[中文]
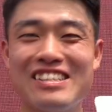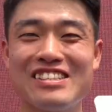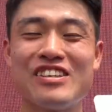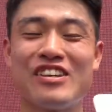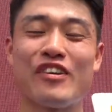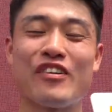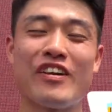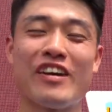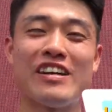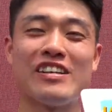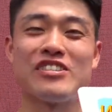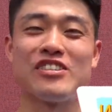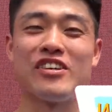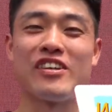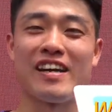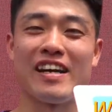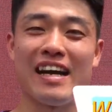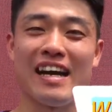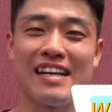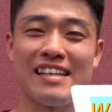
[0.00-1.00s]
对，回杭
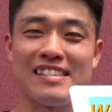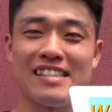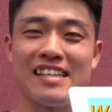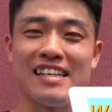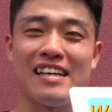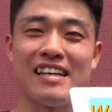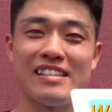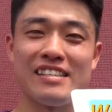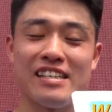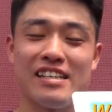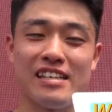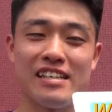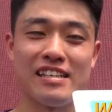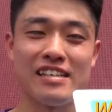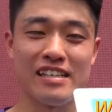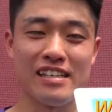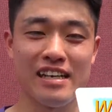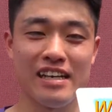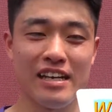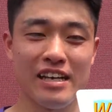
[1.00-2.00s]
州很开心啊，
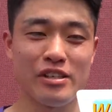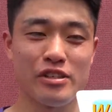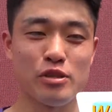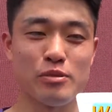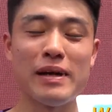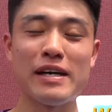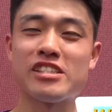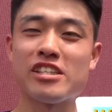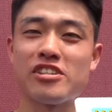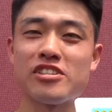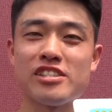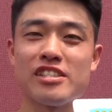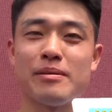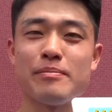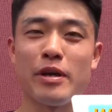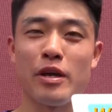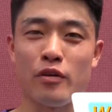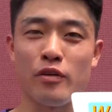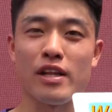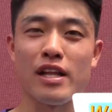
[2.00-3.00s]
也有蛮长时
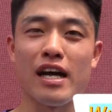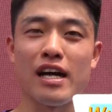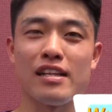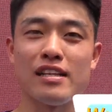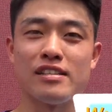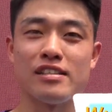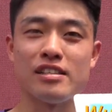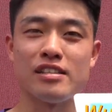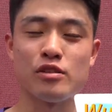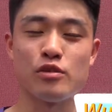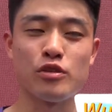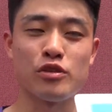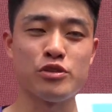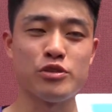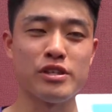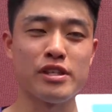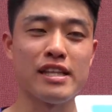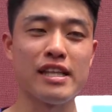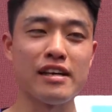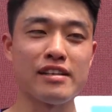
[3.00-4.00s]
间没回来了。过
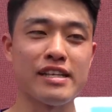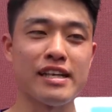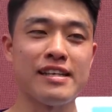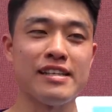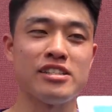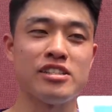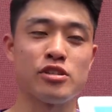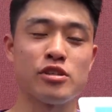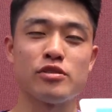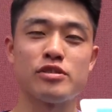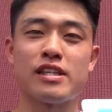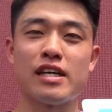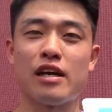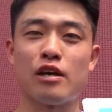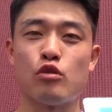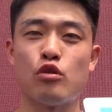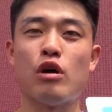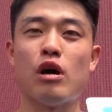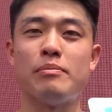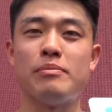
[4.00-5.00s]
去的两年一直都
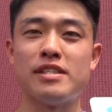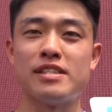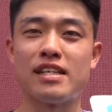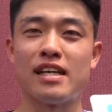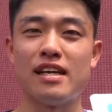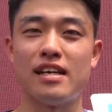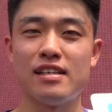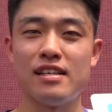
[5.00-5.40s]
在国外比赛，